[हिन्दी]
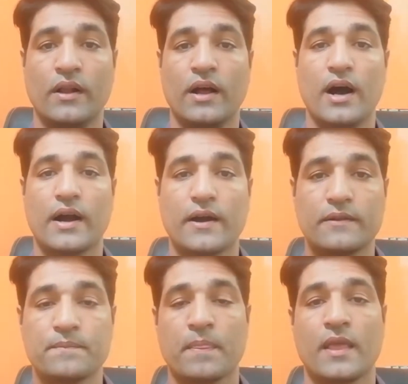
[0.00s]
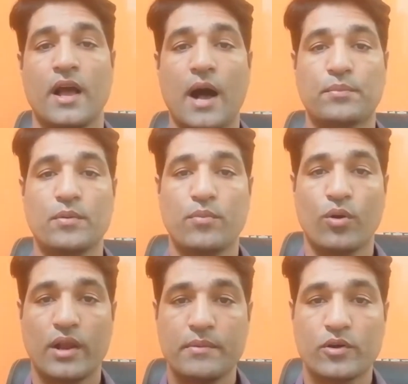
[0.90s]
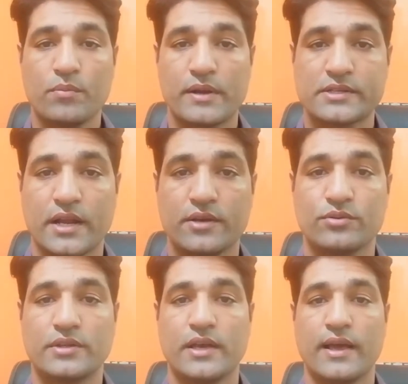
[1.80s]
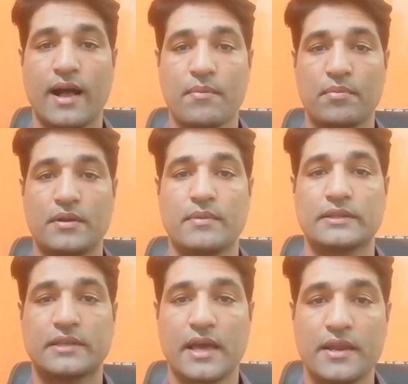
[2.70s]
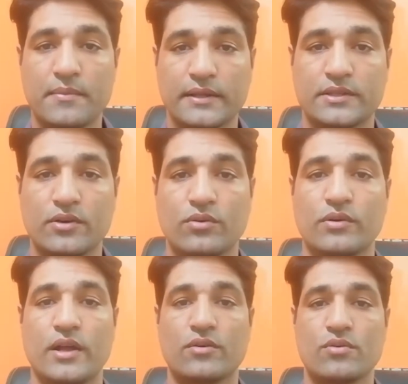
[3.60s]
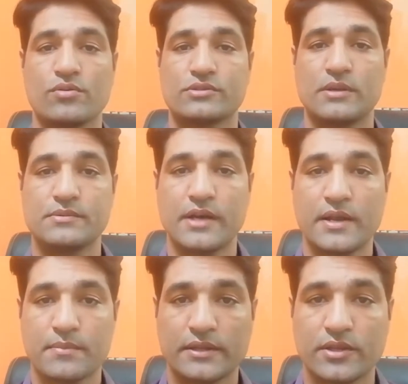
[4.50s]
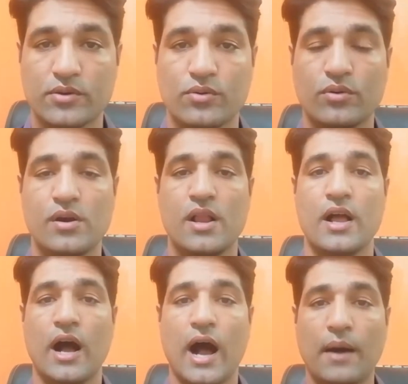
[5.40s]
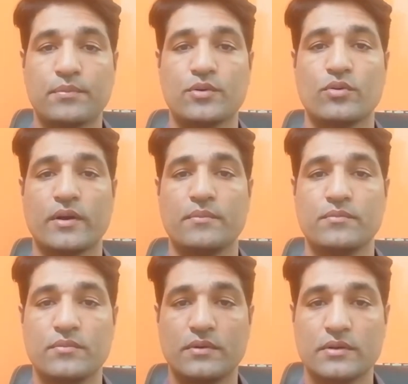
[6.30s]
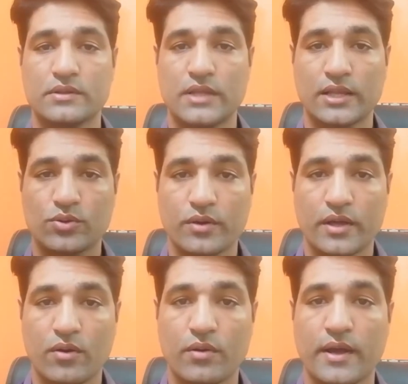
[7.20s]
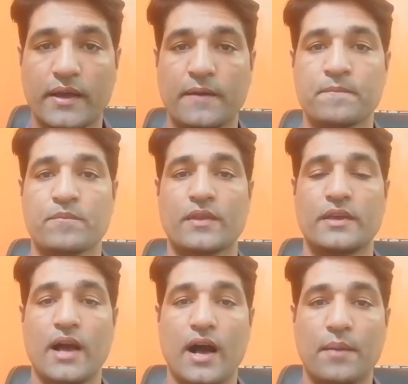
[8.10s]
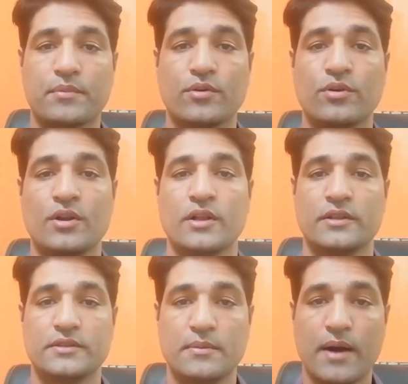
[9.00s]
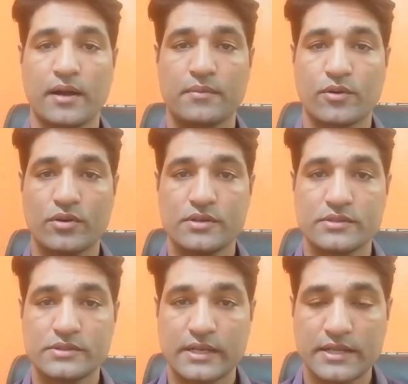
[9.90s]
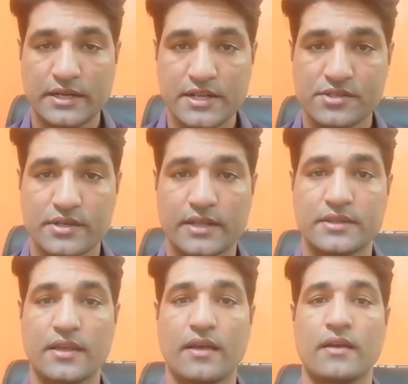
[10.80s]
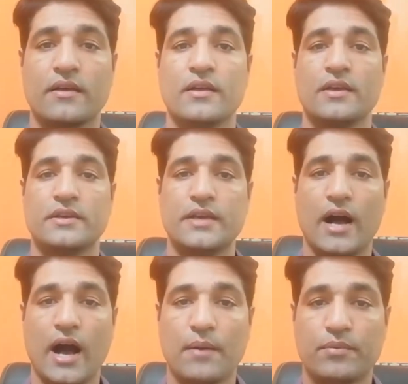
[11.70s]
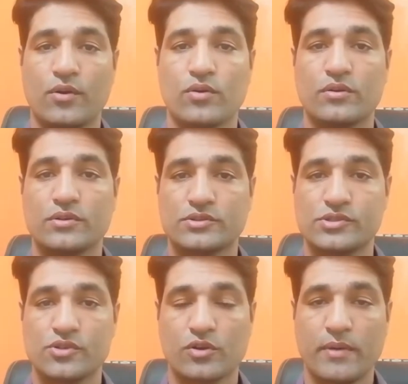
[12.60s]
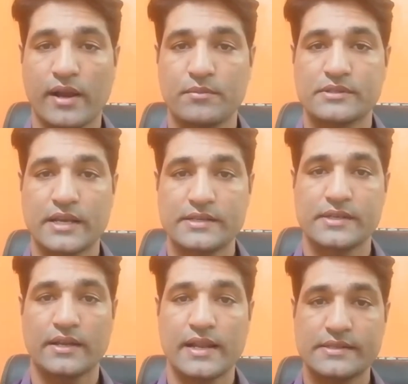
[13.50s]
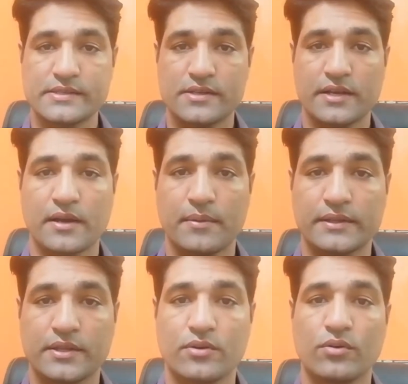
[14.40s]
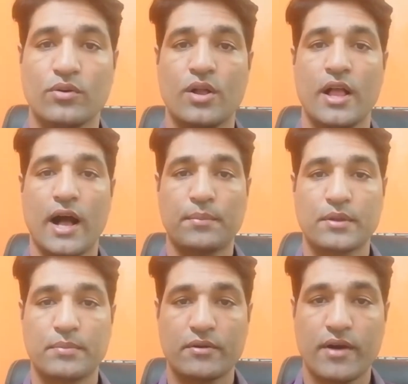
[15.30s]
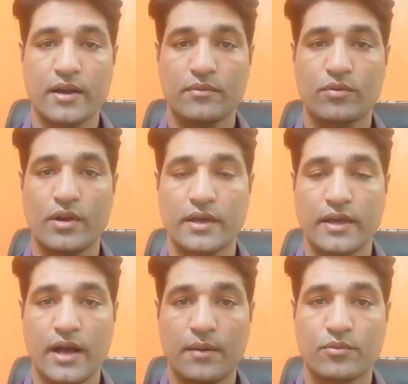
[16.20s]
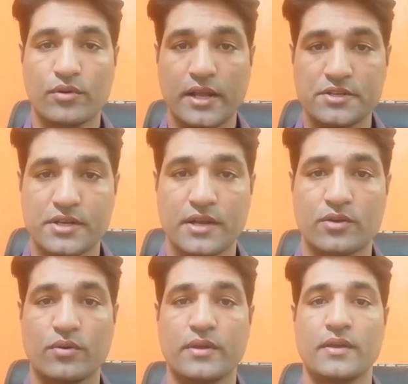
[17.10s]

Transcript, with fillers: अगर आपको बोलने में कोई परेशानी होती है आप अपनी बात कह नहीं पाते हो या लोगों को समझा नहीं पाते हो आपको कोई दांतों के रोग हैं या आपको दिमाग में कोई ज़्यादा टेंशन रहती है या आप लोग चीज़ों के बारे में सही से एनालिसिस नहीं कर पाते हो आपके परिवार को लेके आपको टेंशन है कोई